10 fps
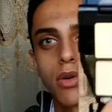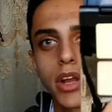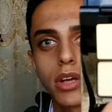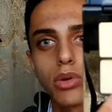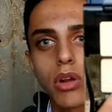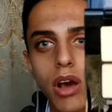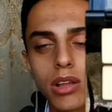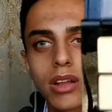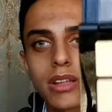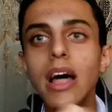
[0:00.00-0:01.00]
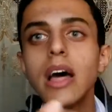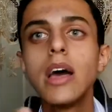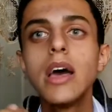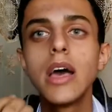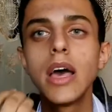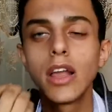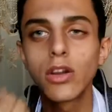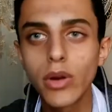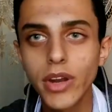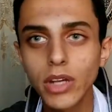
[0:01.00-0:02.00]
الكوريكتور الاخضر ده
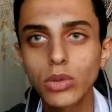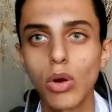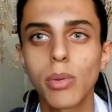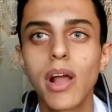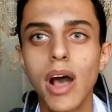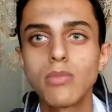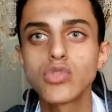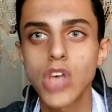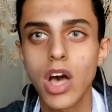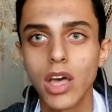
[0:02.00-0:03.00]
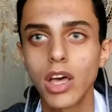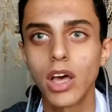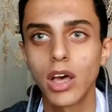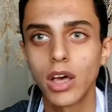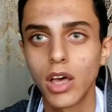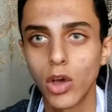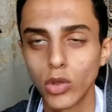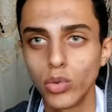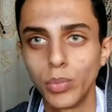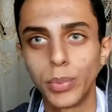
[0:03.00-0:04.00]
الكوريكتور عباره عن مصحح
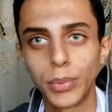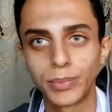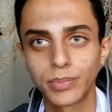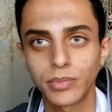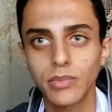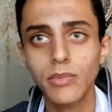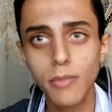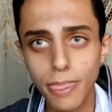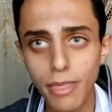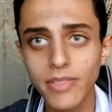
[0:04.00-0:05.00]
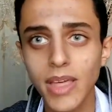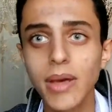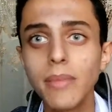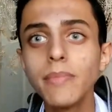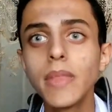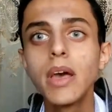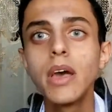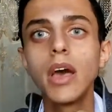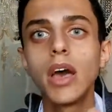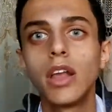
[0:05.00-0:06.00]
عيوب تمام
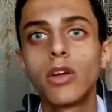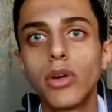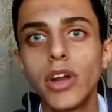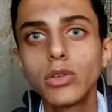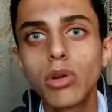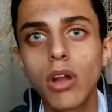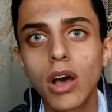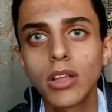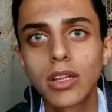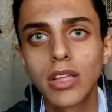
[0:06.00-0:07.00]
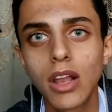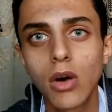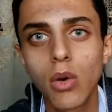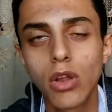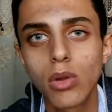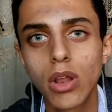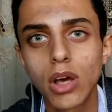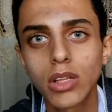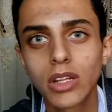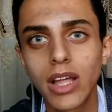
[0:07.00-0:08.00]
الكوريكتور الاخضر ده اللي هو اللون
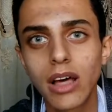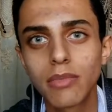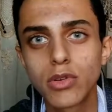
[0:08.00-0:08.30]
الاخضر ده